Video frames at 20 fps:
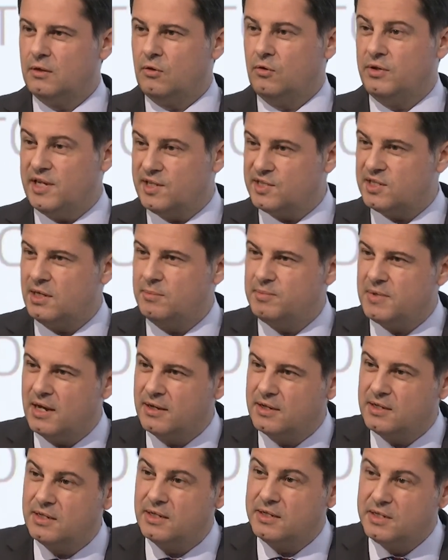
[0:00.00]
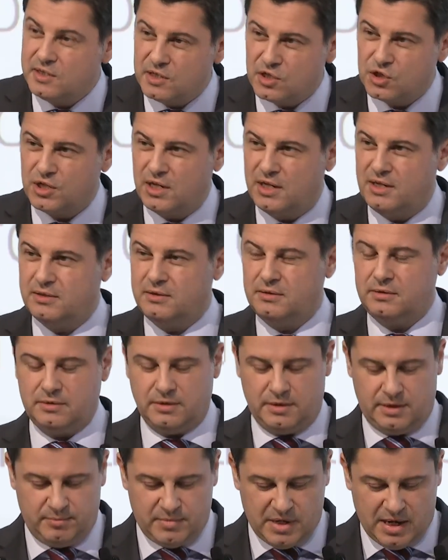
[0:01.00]
Und deshalb danke ich an dieser Stelle
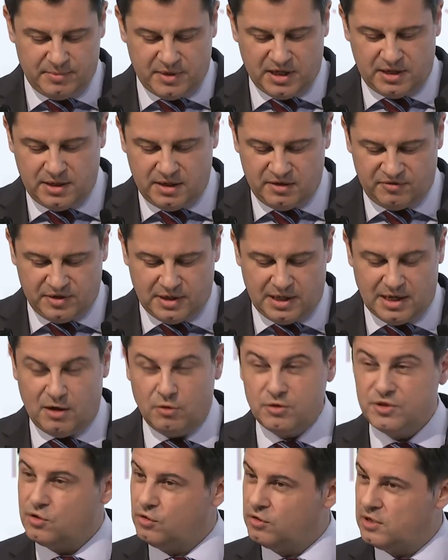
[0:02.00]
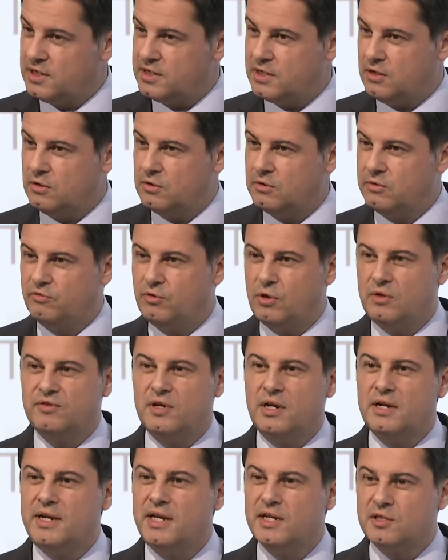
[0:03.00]
im Namen der DFL ausdrücklich auch
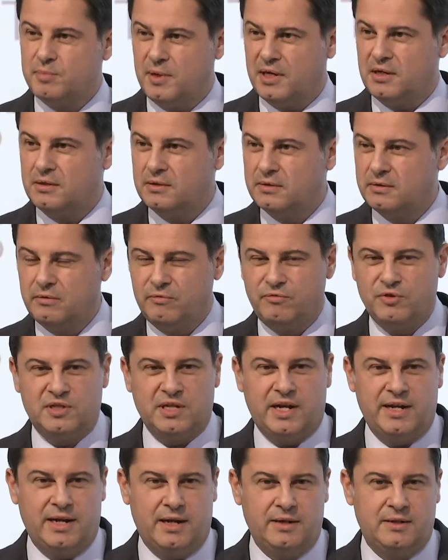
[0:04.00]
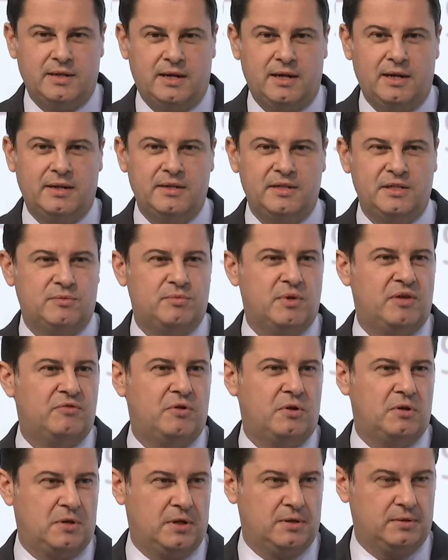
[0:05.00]
Wolfgang Niersbach für seinen Anteil an diesem
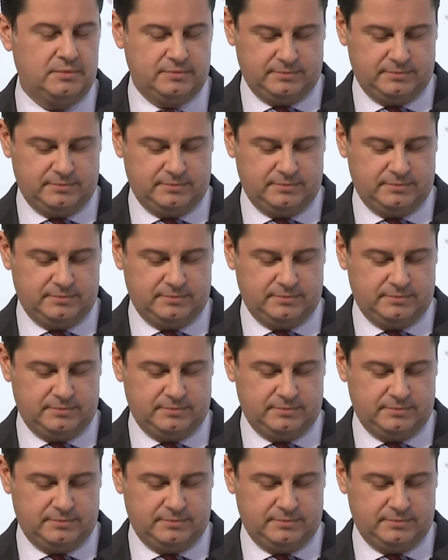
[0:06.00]
Erfolg.